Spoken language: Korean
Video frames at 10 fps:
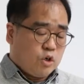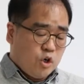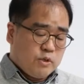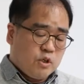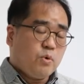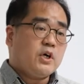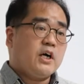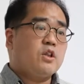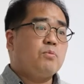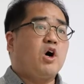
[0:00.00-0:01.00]
어려움을
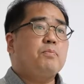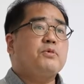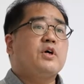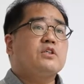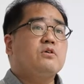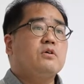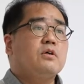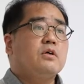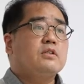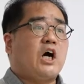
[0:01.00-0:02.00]
극복하기 위해서 뭐가 필요하죠?
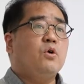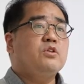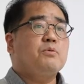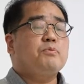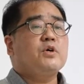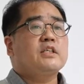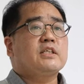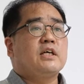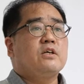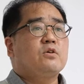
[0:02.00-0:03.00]
자원들이
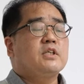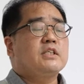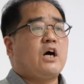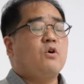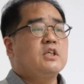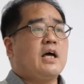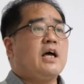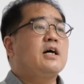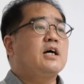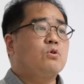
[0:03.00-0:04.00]
필요하잖아요. 그런데 자원이
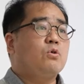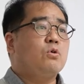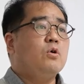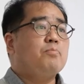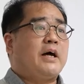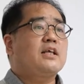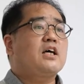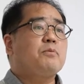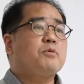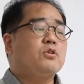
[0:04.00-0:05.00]
다양하고
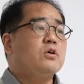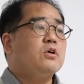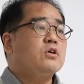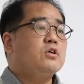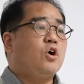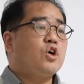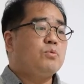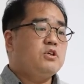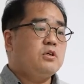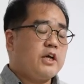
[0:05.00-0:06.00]
많다라면 그
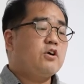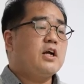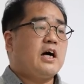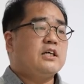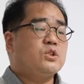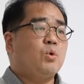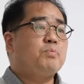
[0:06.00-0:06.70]
어려움을 해결할 가능성이